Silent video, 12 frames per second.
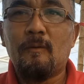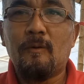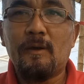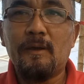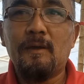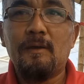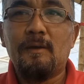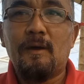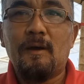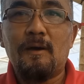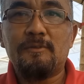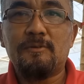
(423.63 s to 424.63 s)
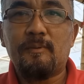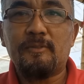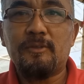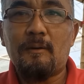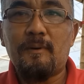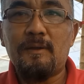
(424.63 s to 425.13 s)
Oke, uh,
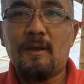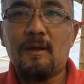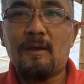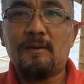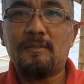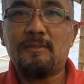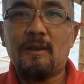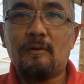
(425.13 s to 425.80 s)
seperti apa yang akan